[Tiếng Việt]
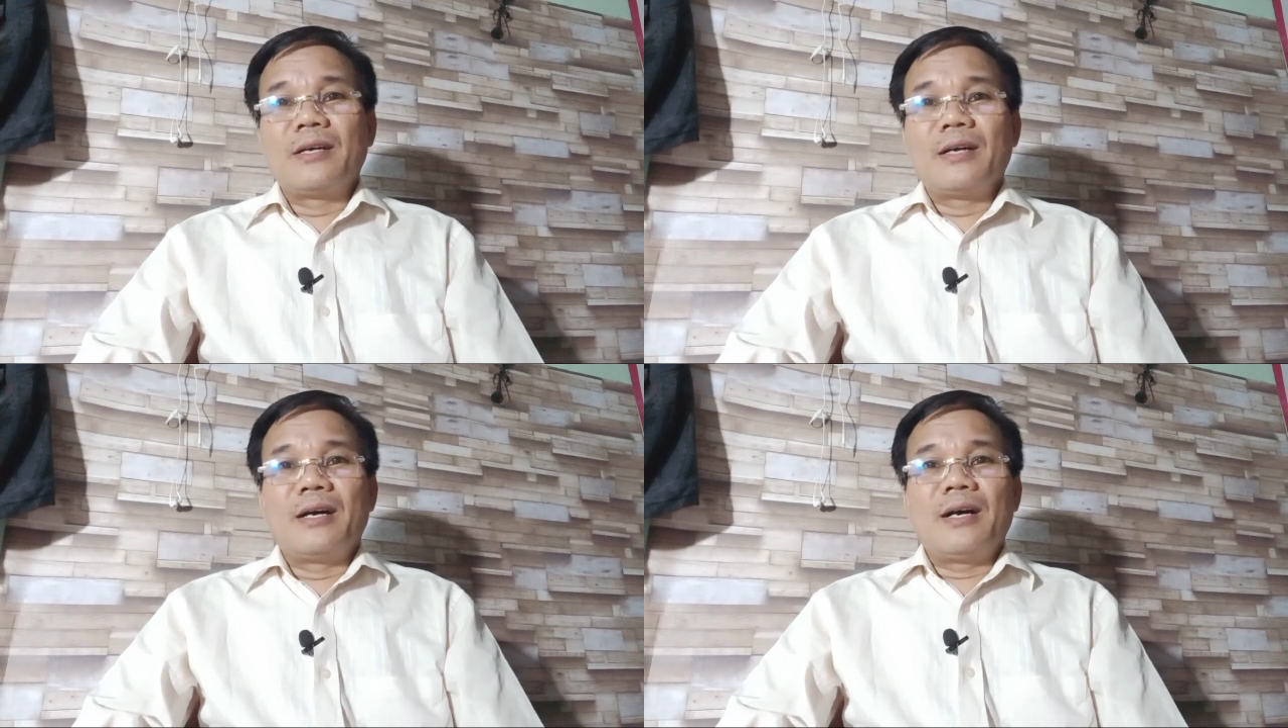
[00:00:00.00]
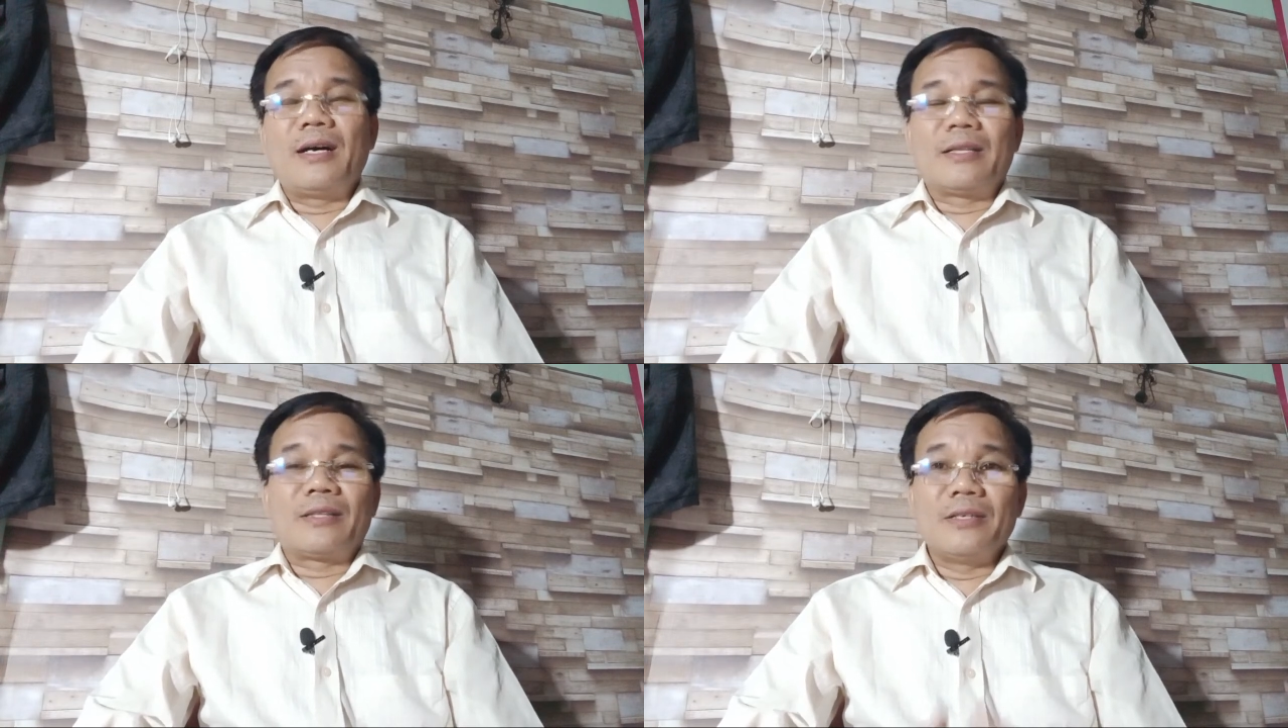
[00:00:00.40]

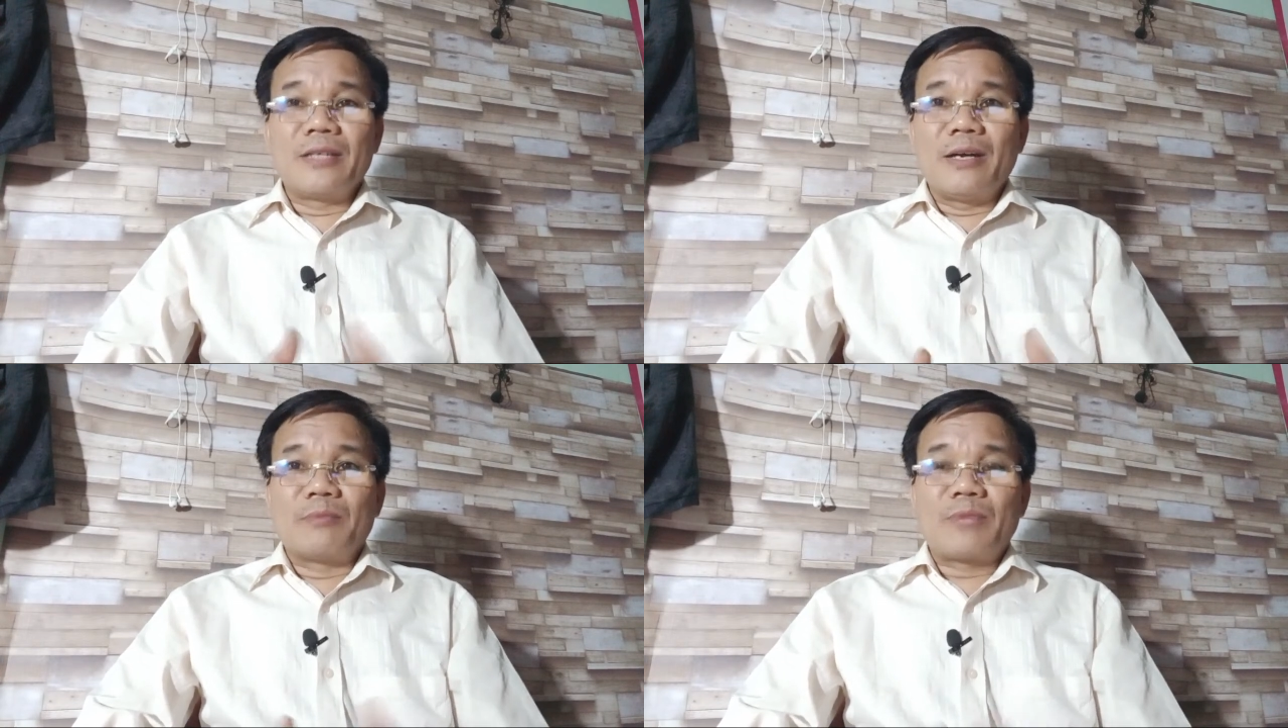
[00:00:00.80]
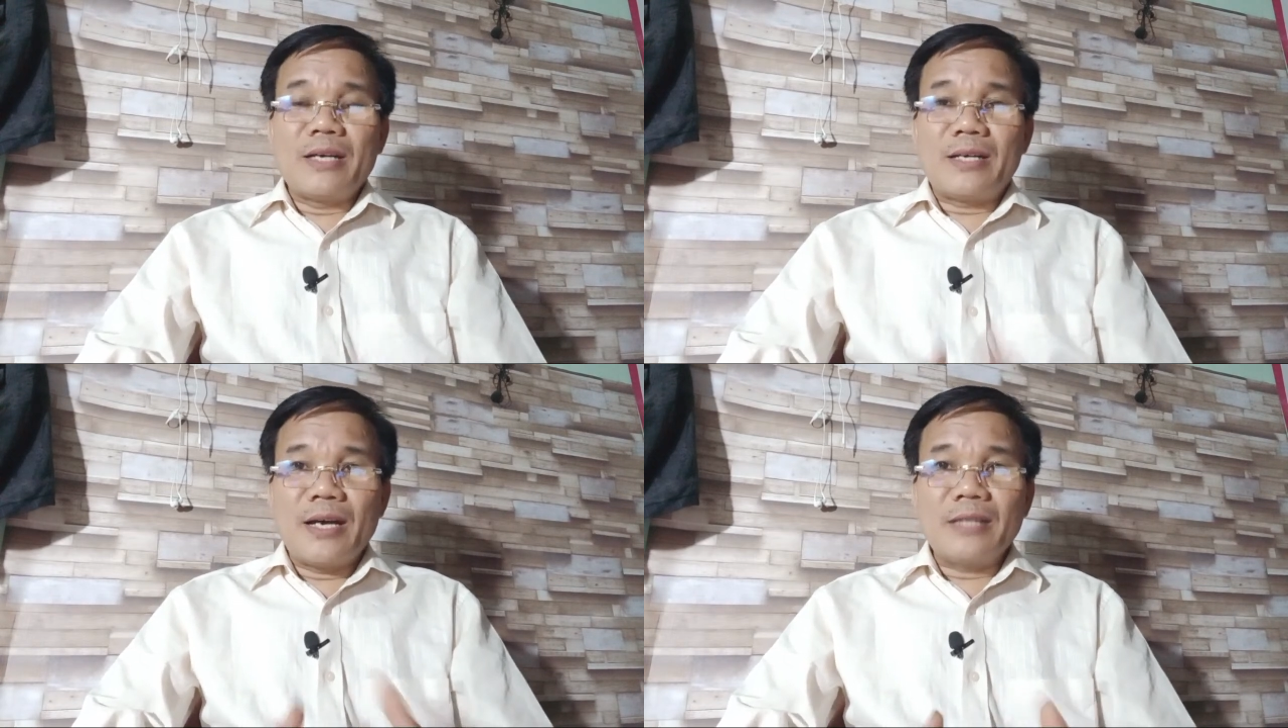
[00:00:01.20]
À, từ cái động thái
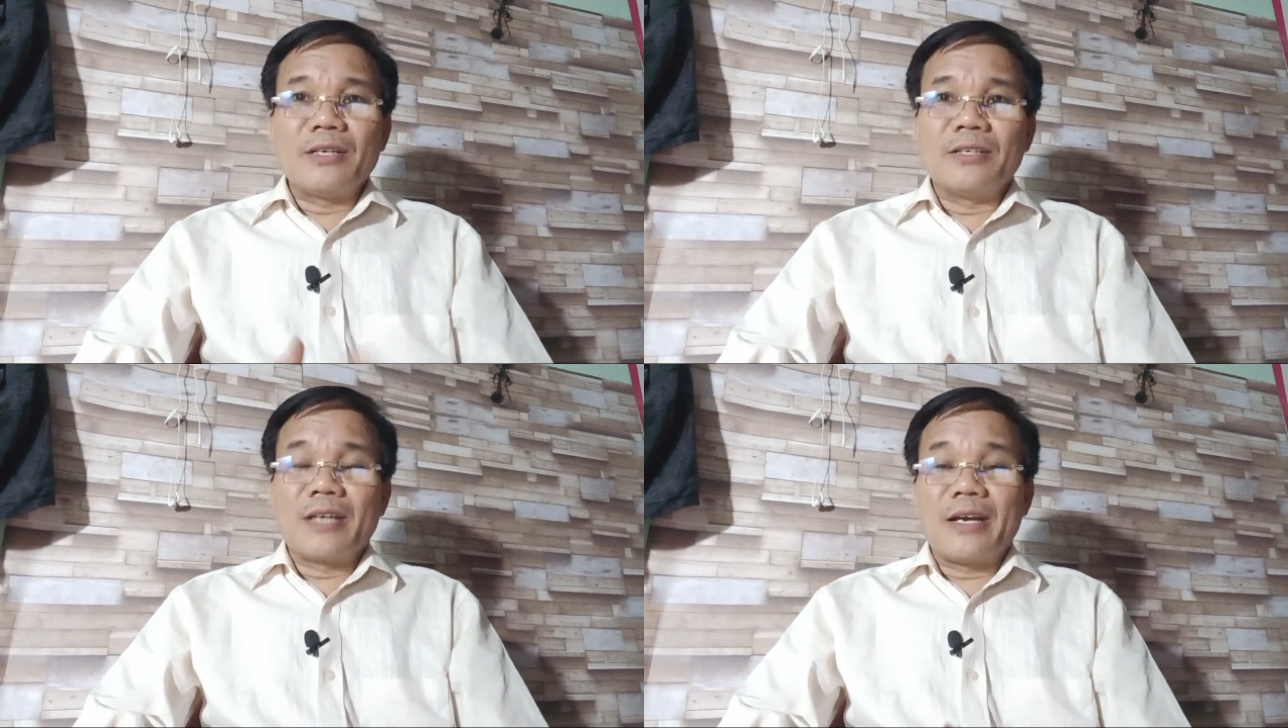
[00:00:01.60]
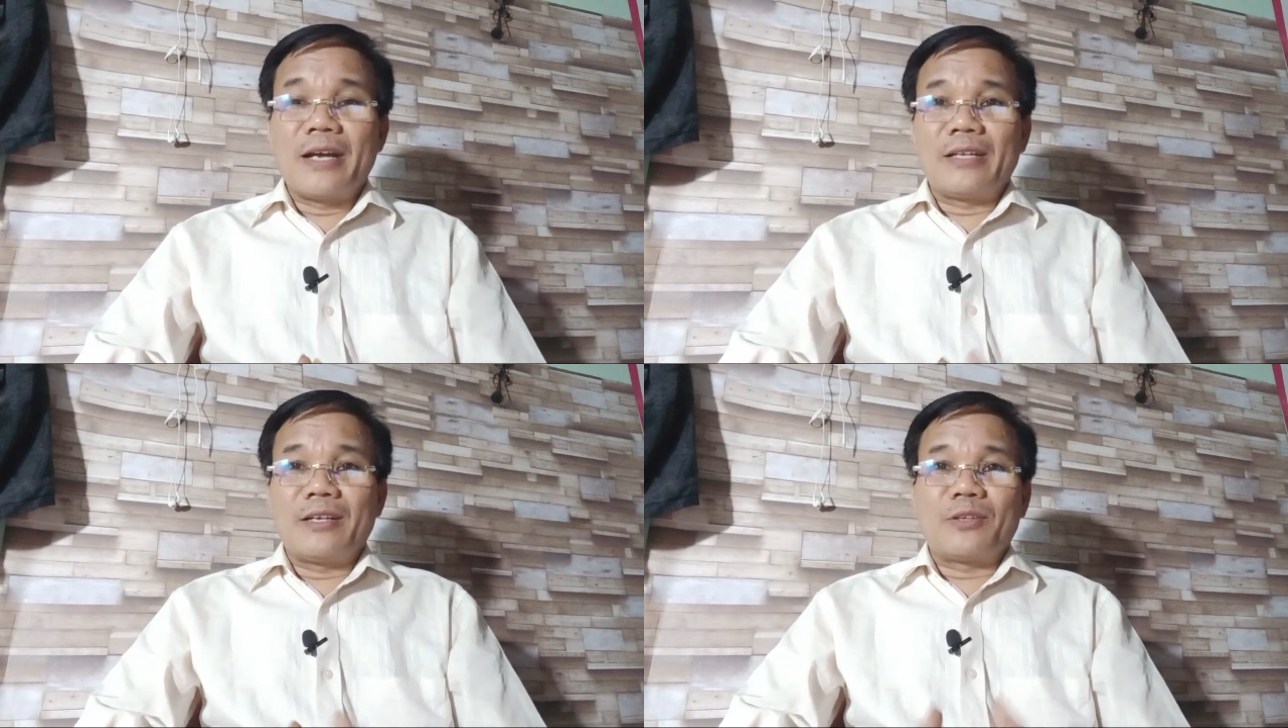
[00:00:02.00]
khác thường này
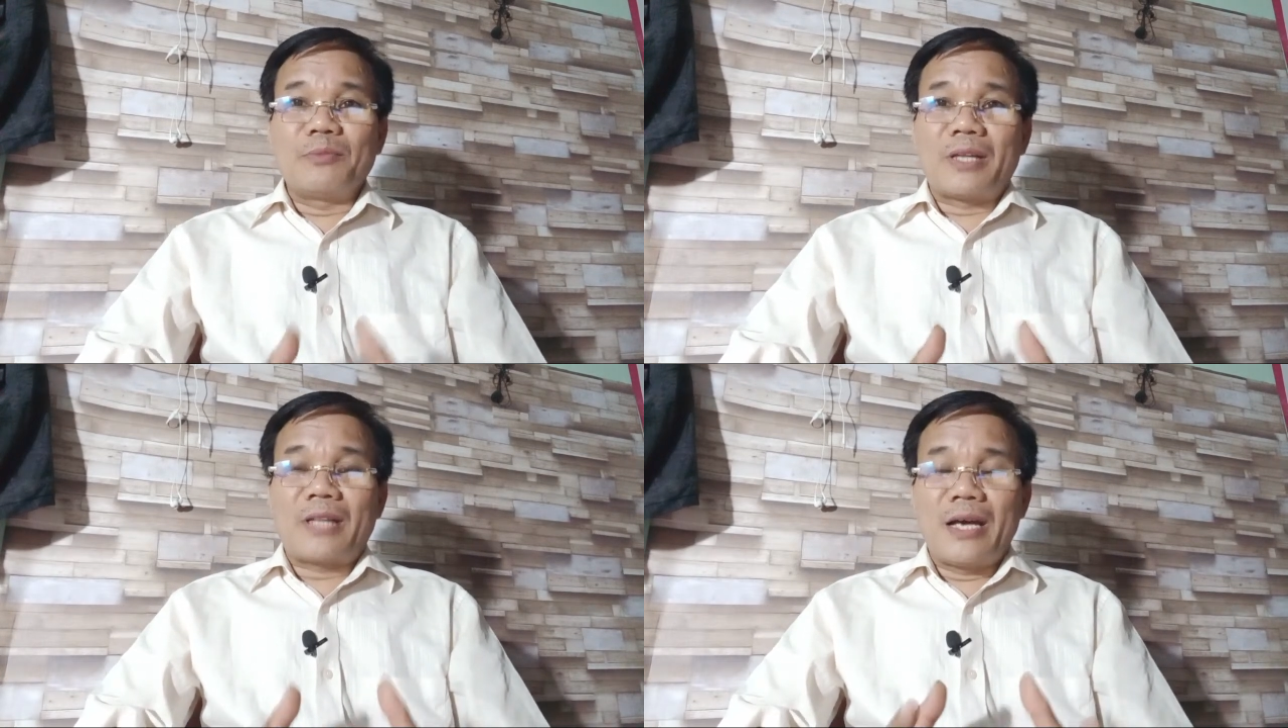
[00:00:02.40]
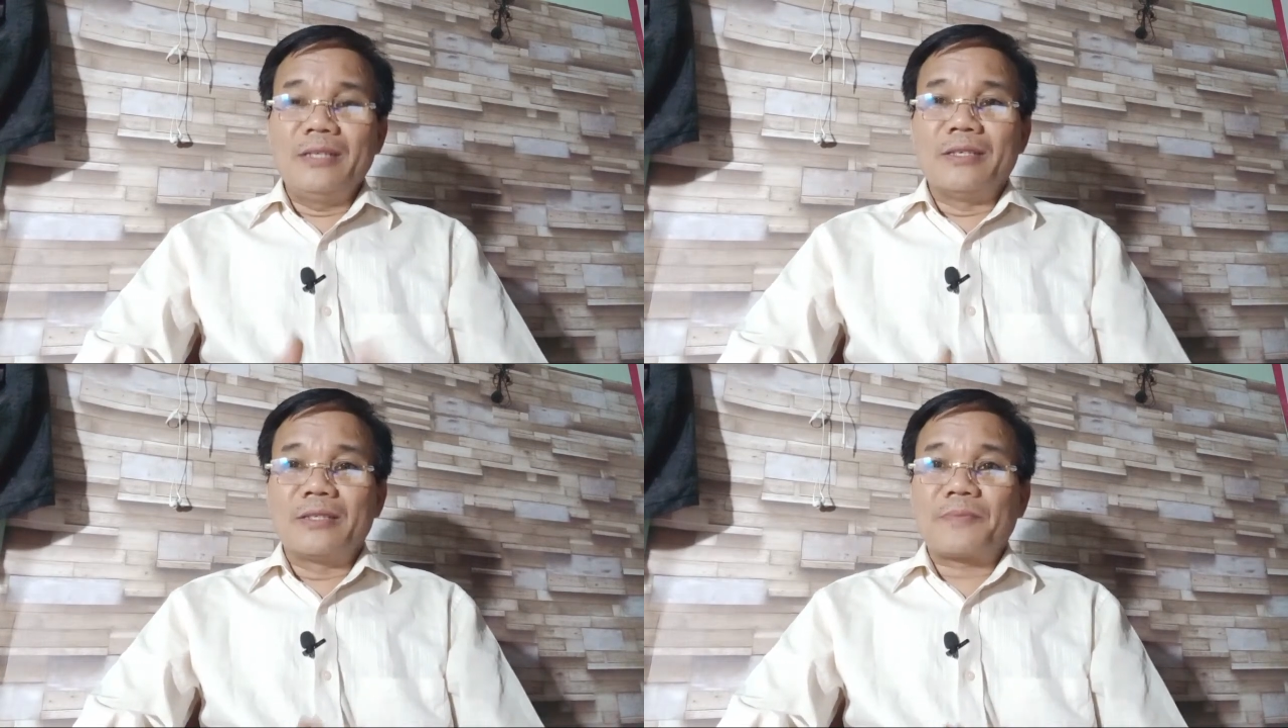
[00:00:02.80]
để cho chúng ta thấy
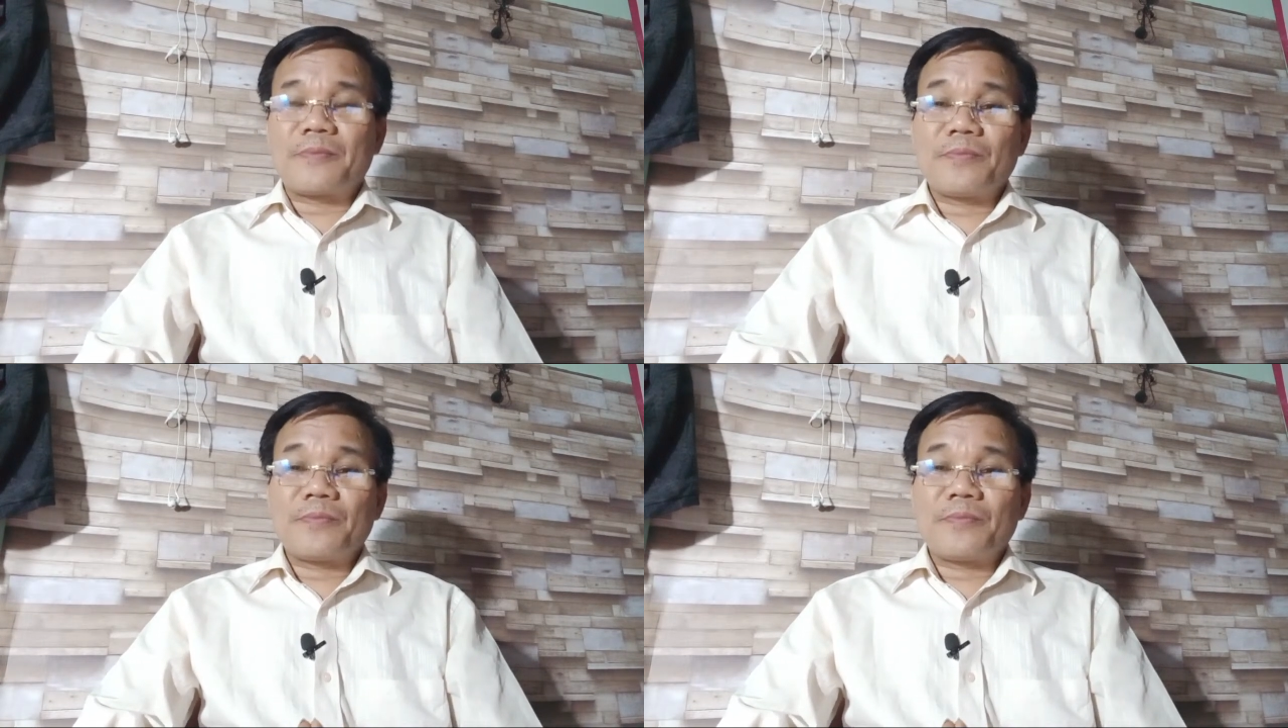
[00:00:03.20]
được